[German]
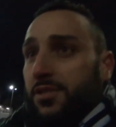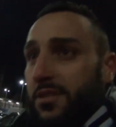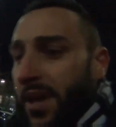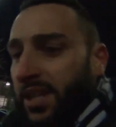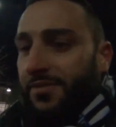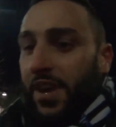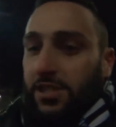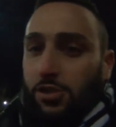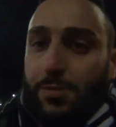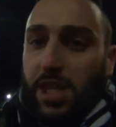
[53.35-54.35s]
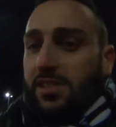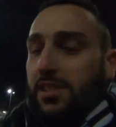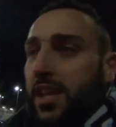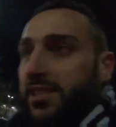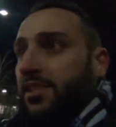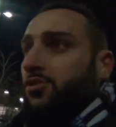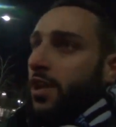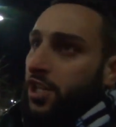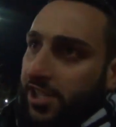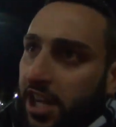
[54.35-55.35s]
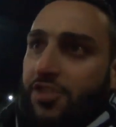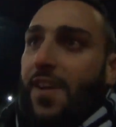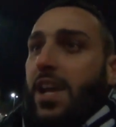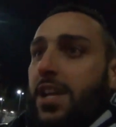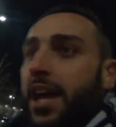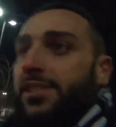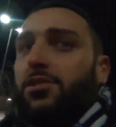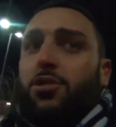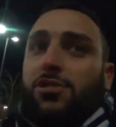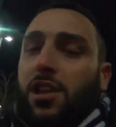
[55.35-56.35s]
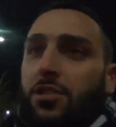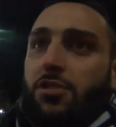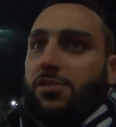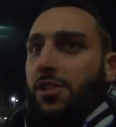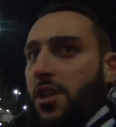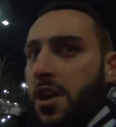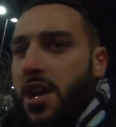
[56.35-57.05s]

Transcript: Und im Endeffekt summiert sich das dazu eine sehr schwache Leistung unserer Jungs.